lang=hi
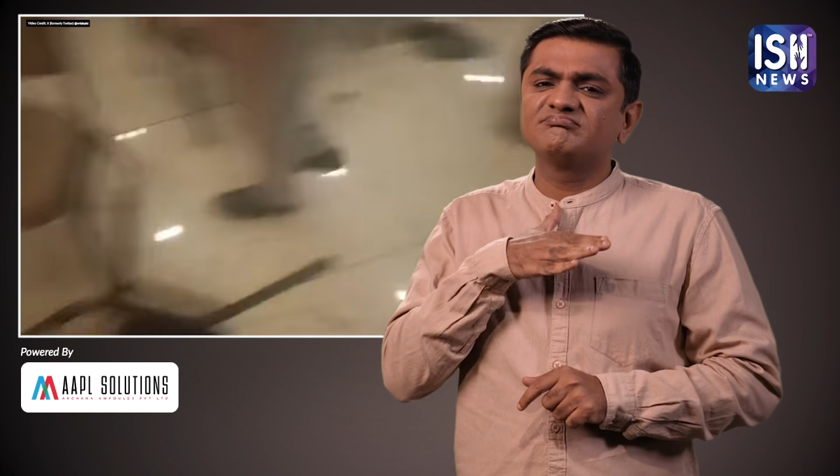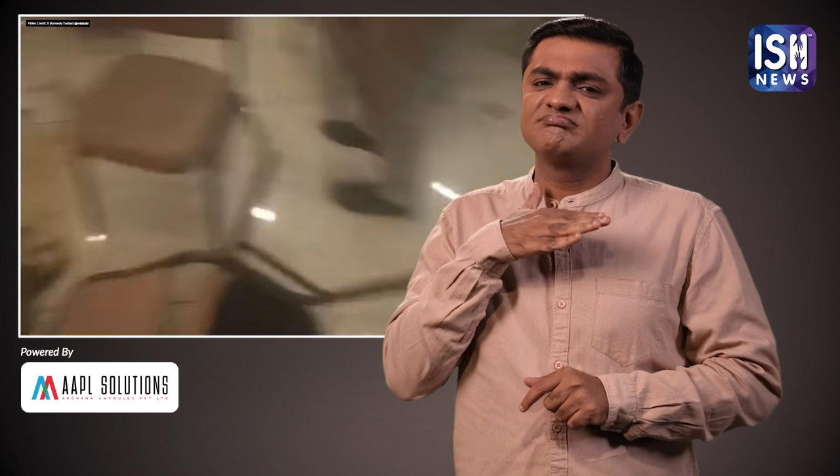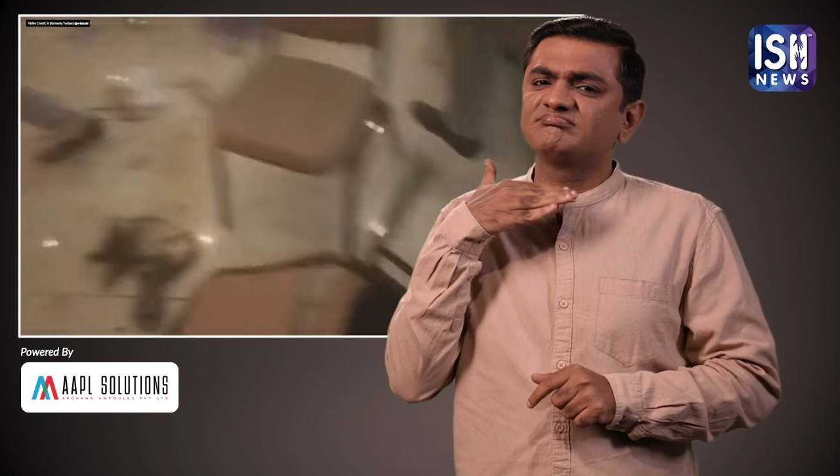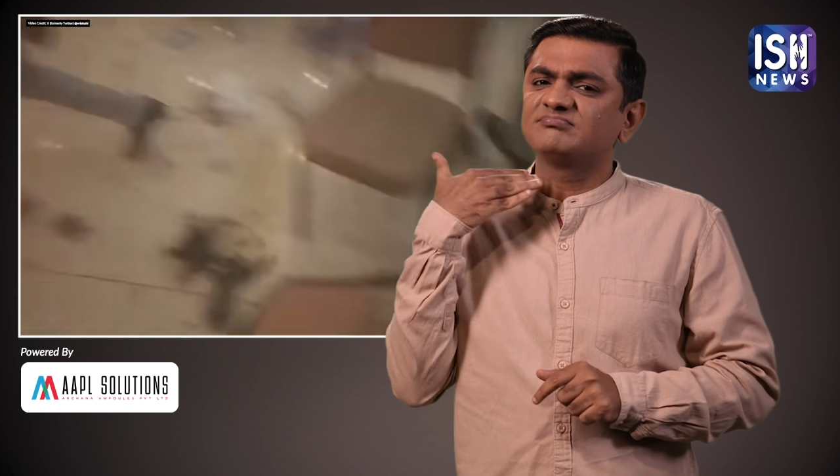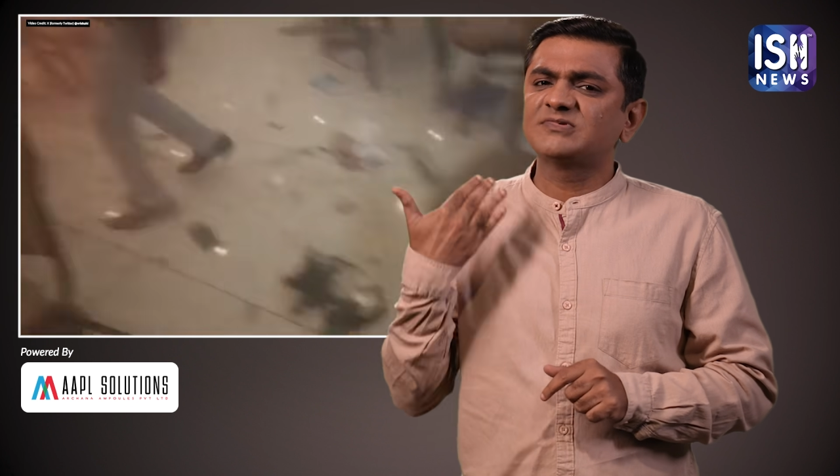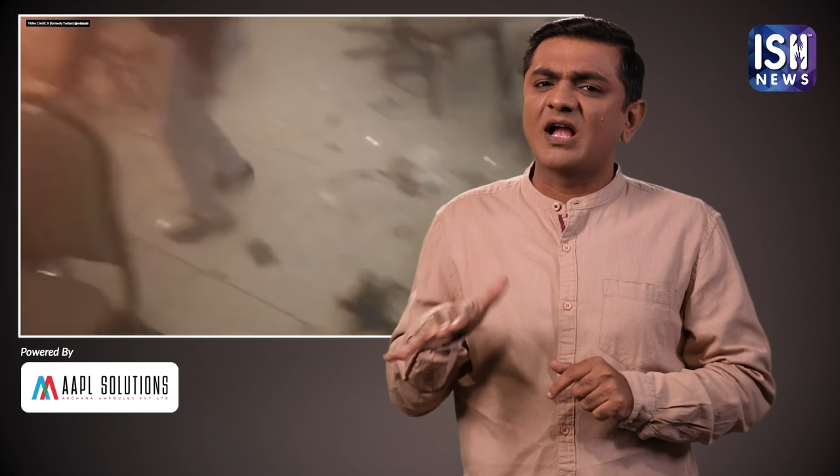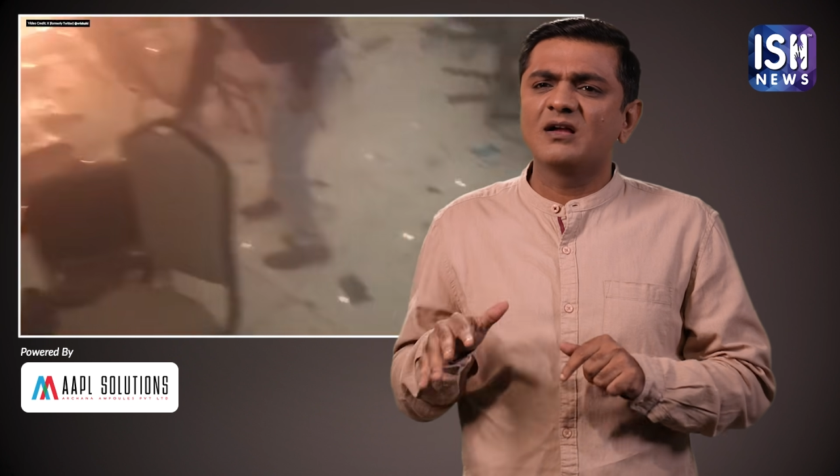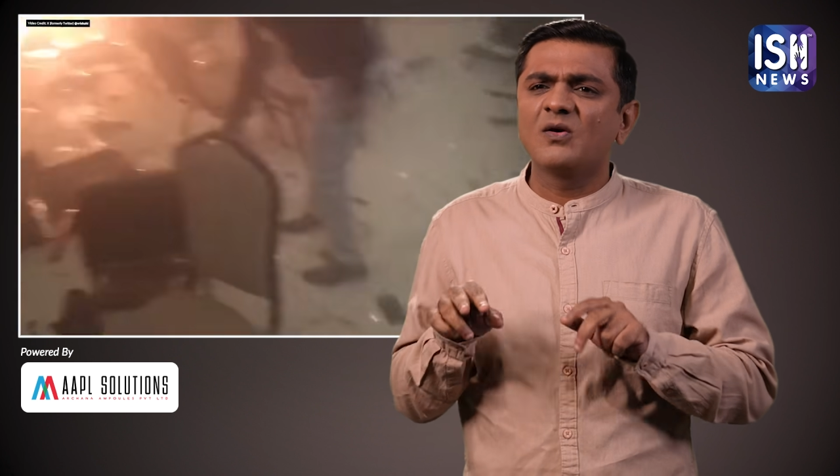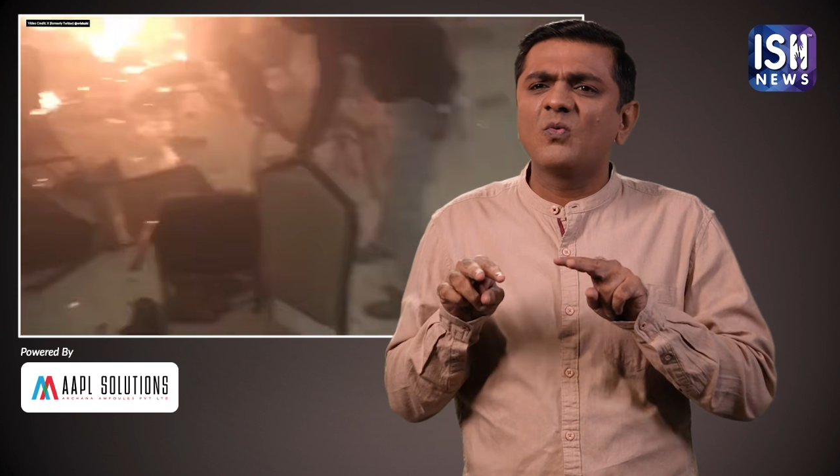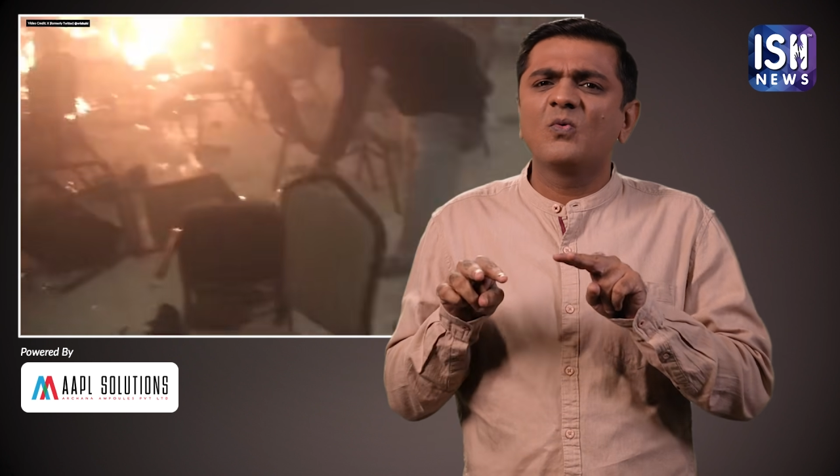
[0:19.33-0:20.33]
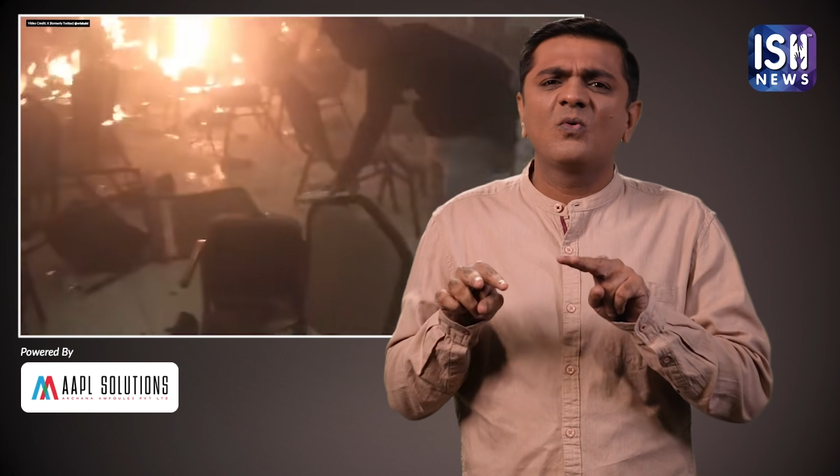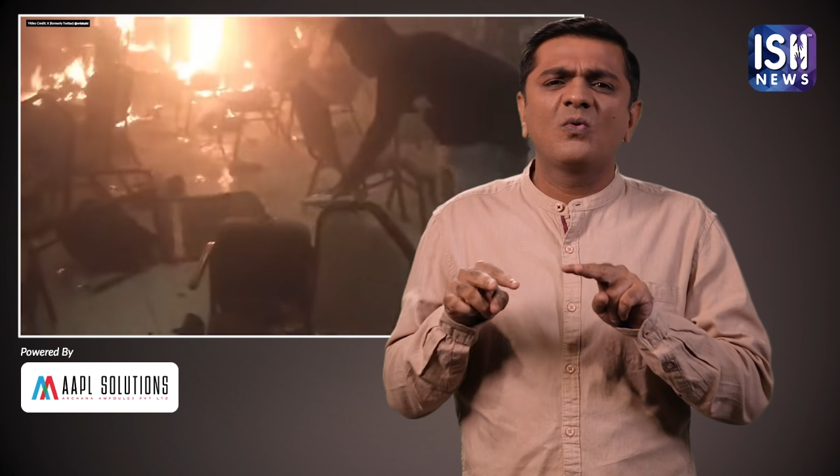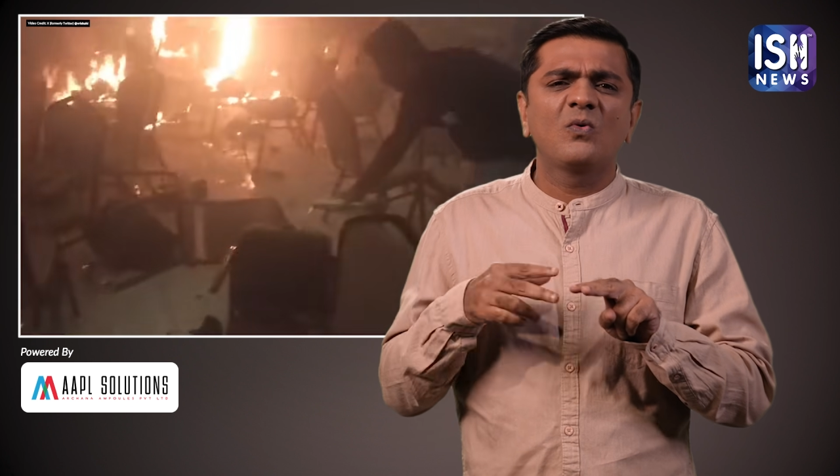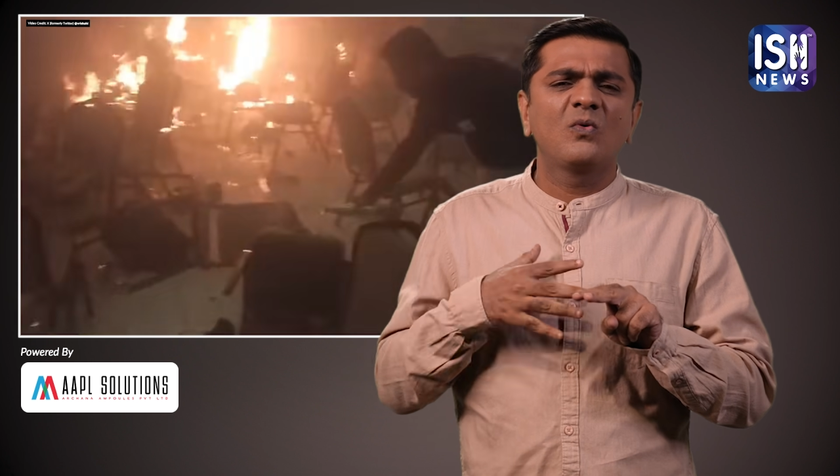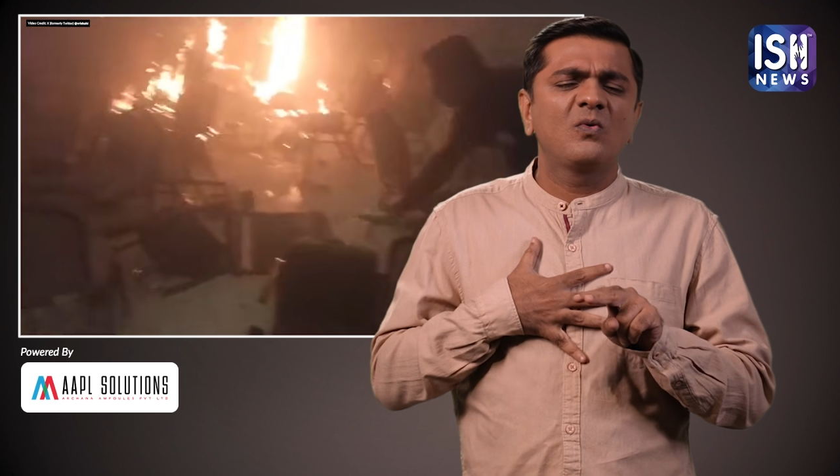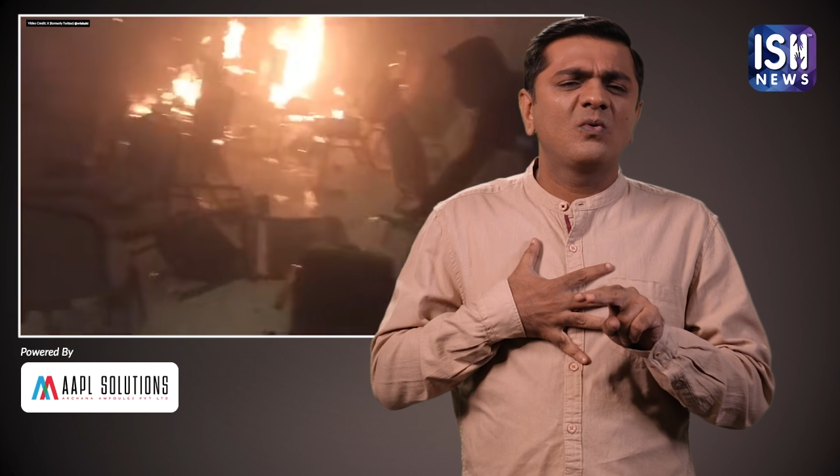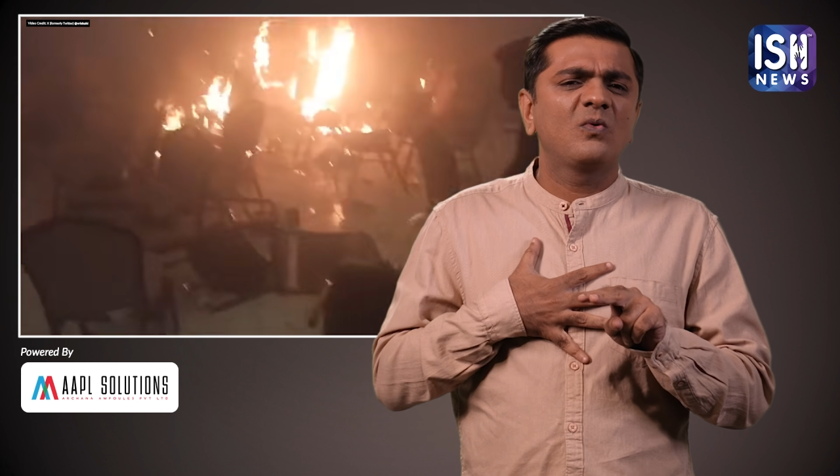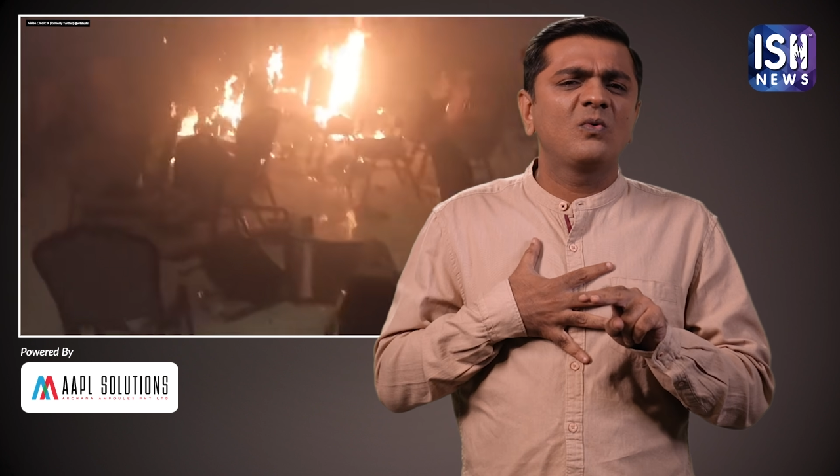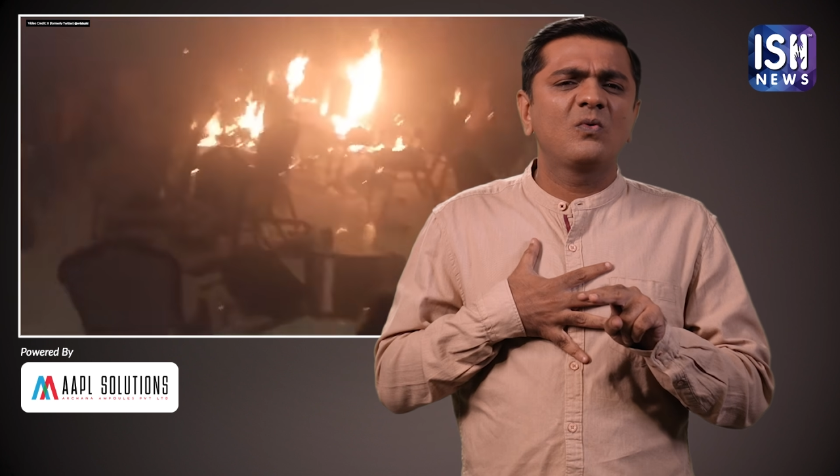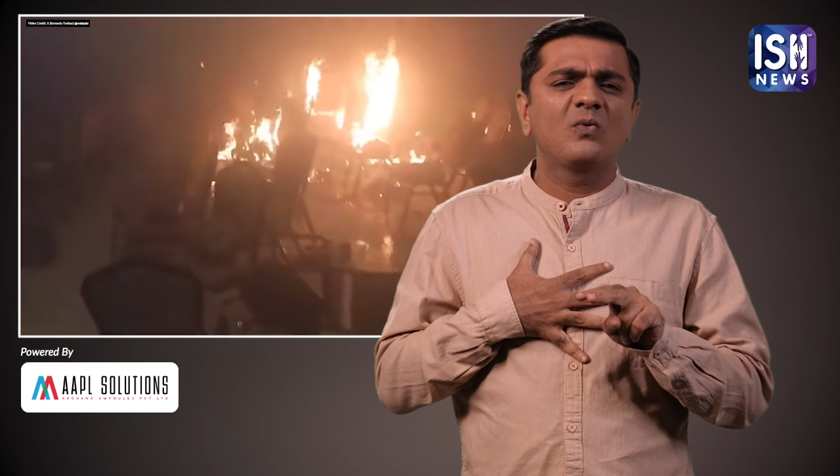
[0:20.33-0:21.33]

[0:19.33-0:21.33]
तीन की मौत हो गई दुखद